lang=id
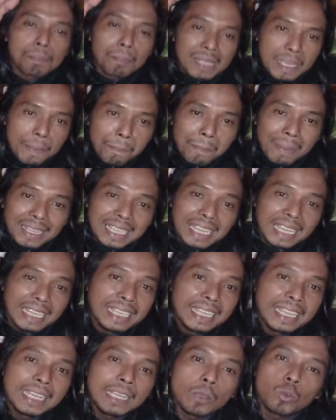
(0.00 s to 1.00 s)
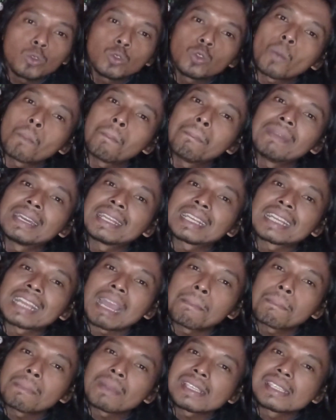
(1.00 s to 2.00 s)
menyempatkan diri untuk
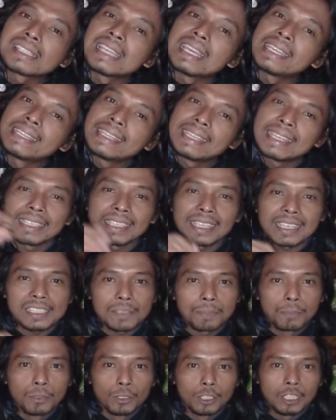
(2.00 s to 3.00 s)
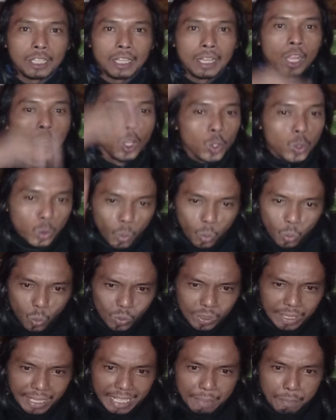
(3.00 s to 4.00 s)
merekam kejadian tersebut.
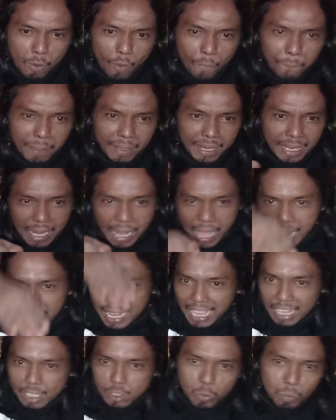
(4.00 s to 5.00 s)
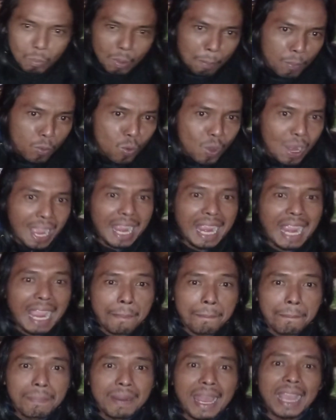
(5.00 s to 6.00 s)
Turun dari mobil, langsung membuka
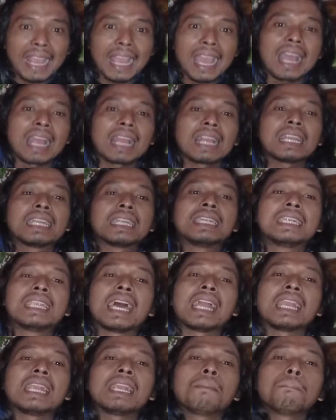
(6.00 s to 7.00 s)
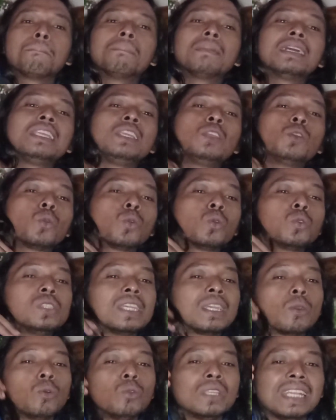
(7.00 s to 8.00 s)
kap belakang dan menyuruh
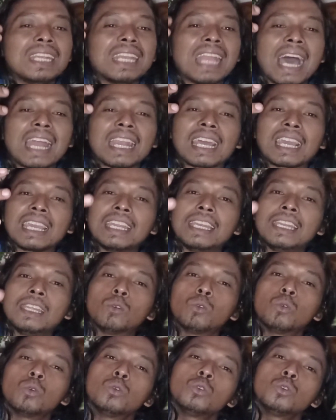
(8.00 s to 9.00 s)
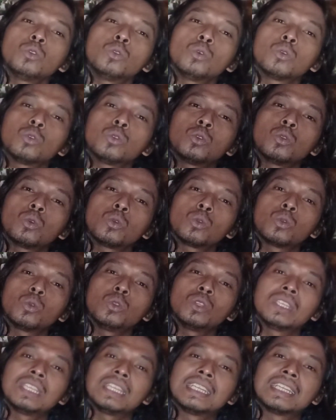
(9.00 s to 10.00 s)
si kundil anak ini untuk
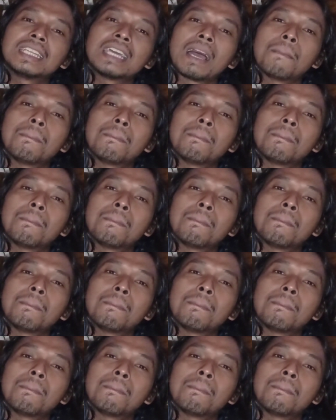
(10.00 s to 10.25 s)
turun tidak